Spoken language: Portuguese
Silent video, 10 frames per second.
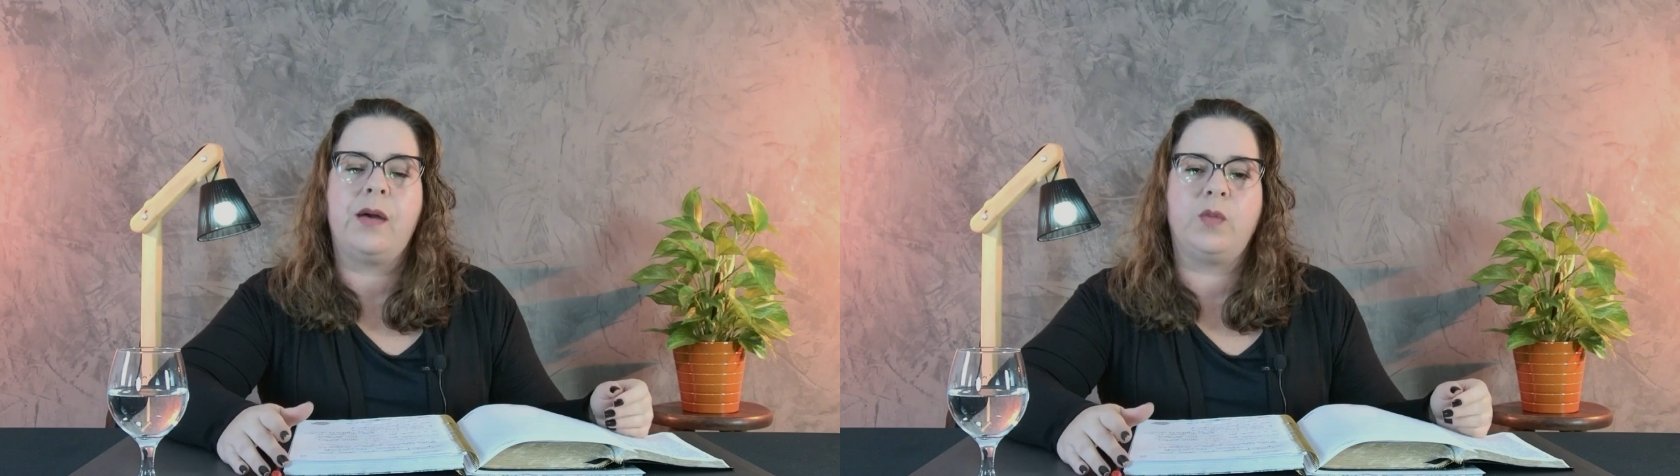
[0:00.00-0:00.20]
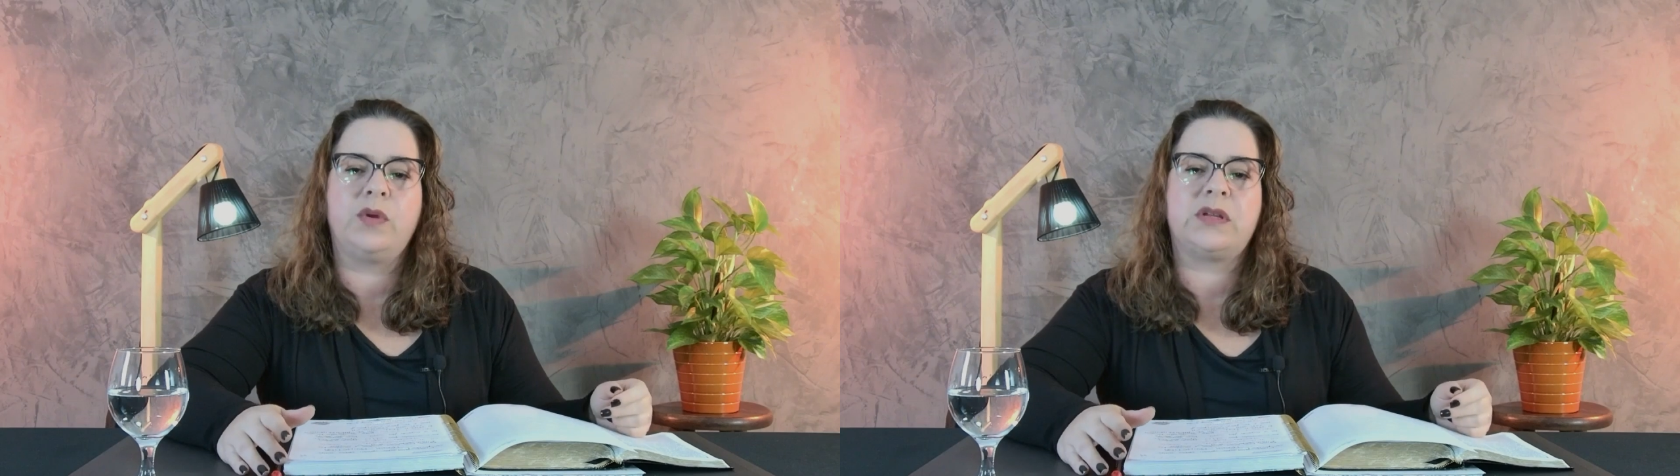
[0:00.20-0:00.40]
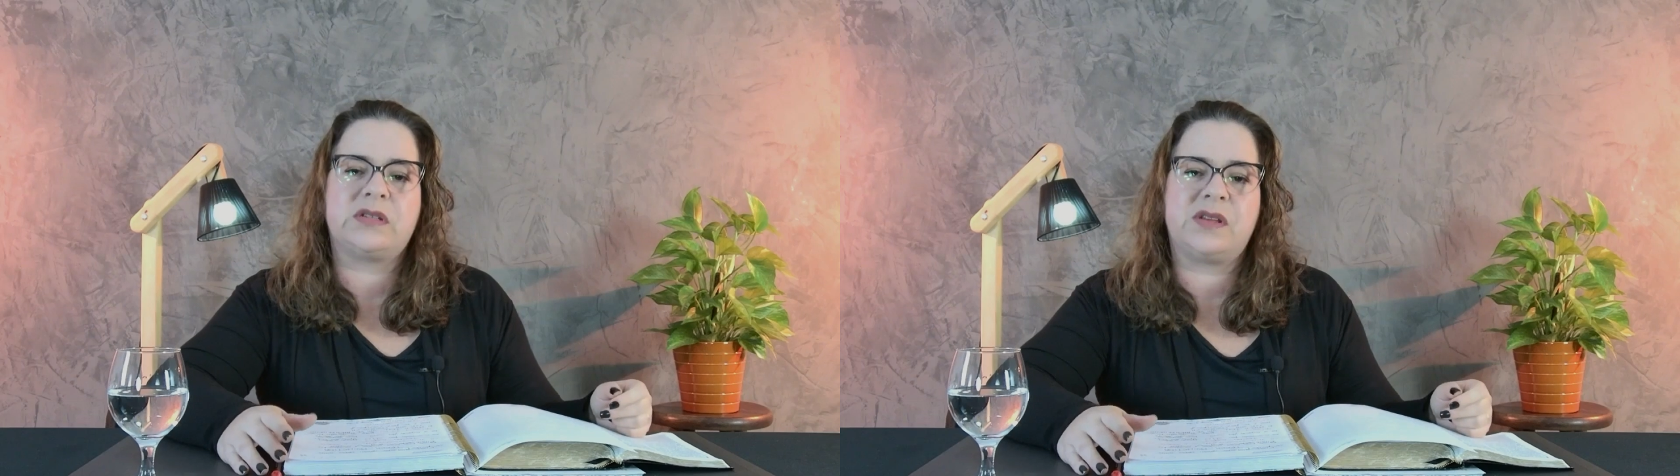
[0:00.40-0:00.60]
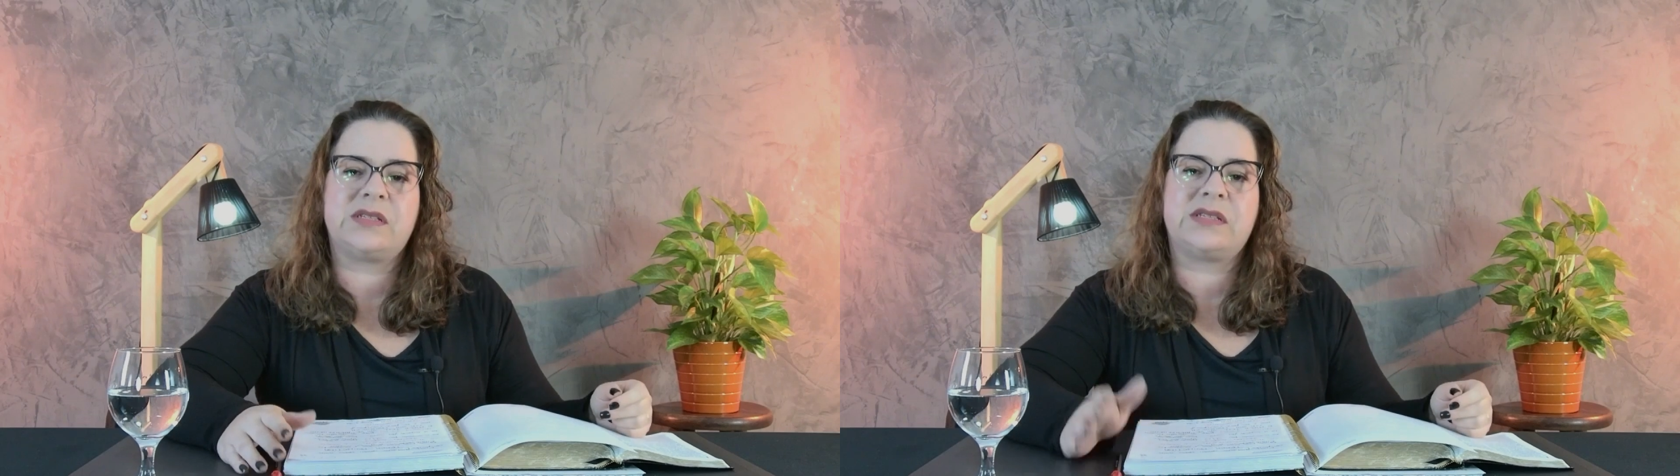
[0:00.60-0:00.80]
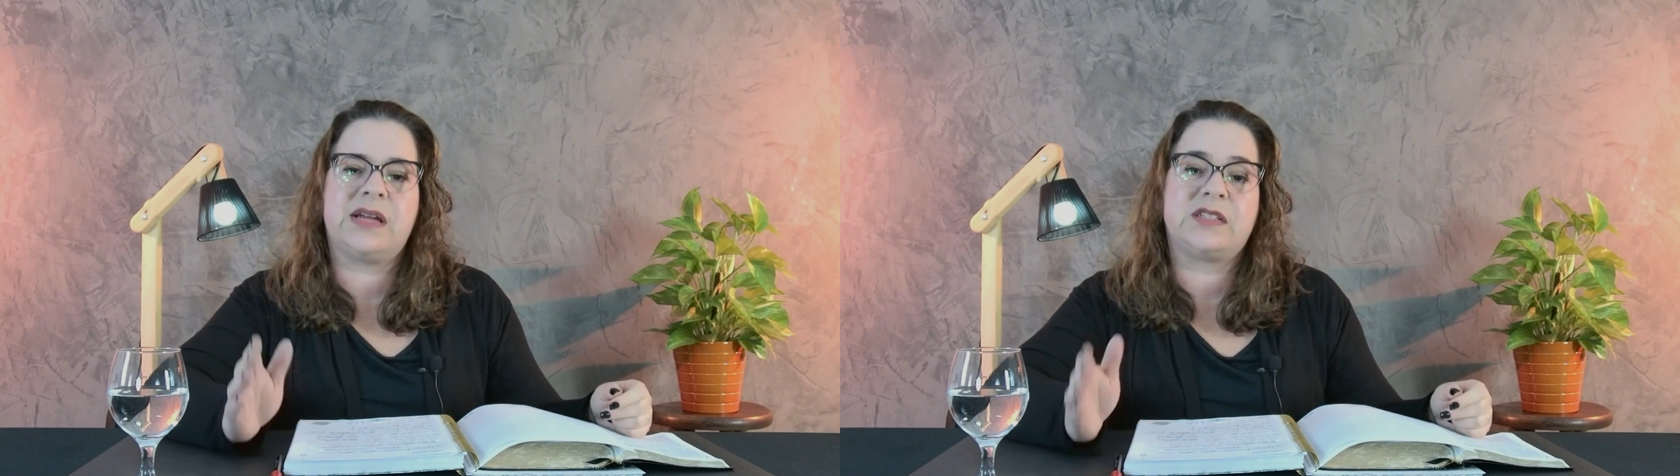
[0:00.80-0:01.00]
muitas
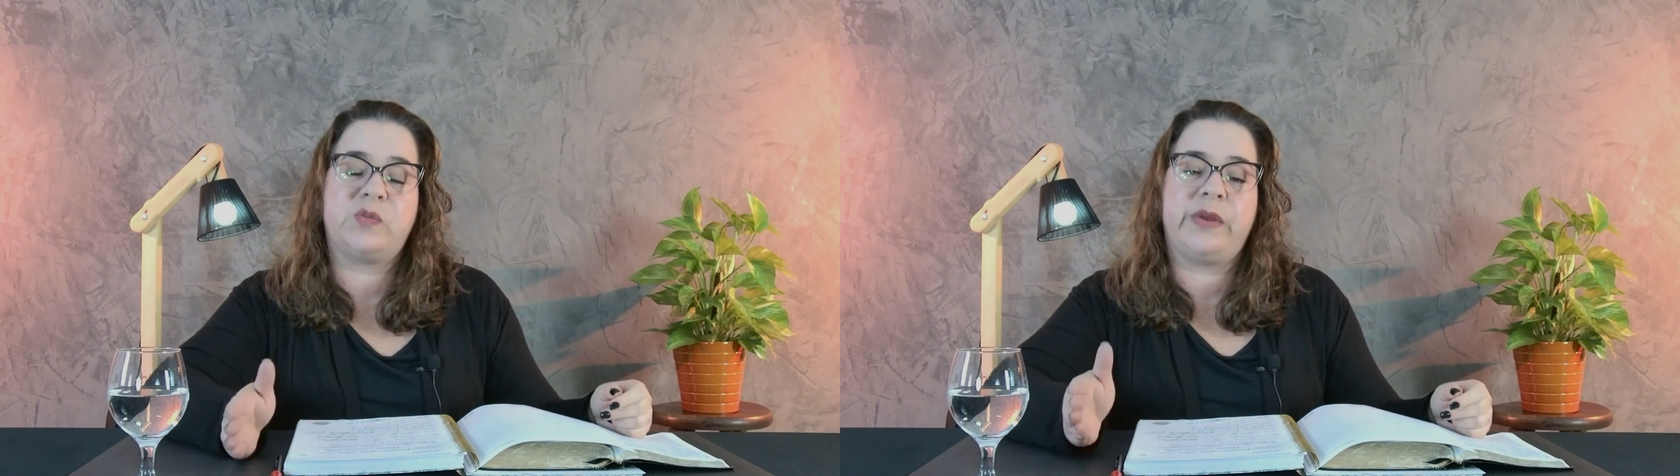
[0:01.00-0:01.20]
vezes das